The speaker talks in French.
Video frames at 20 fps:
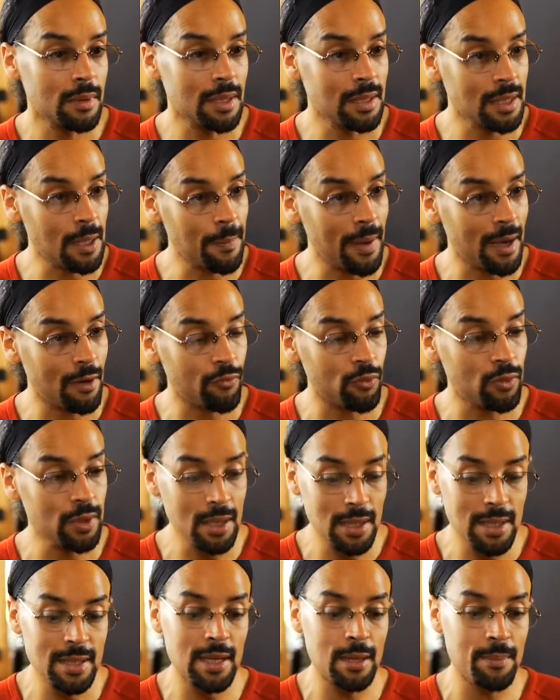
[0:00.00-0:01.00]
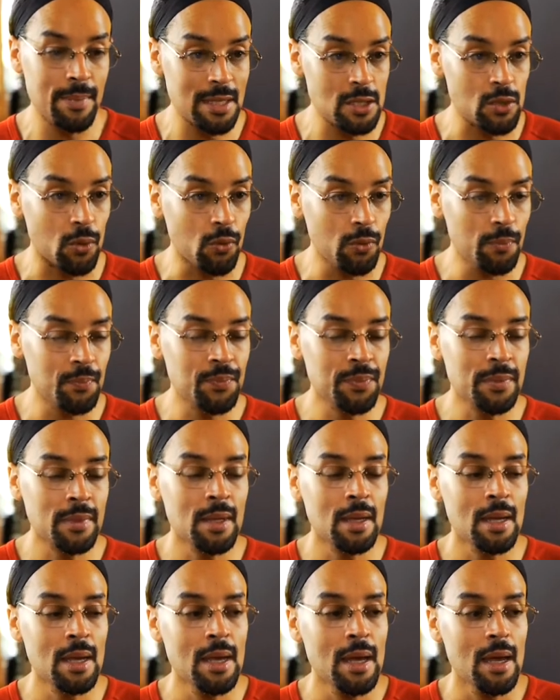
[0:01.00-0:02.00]
il n'est pas affonné. Liliane Mazeron
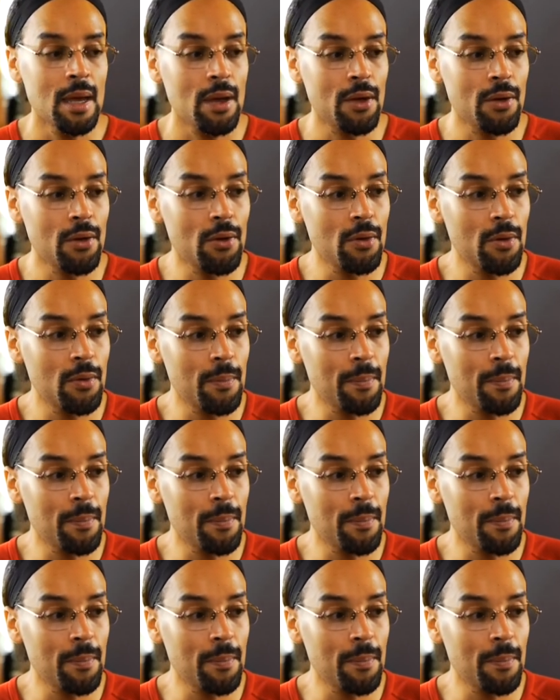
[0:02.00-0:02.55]
euh,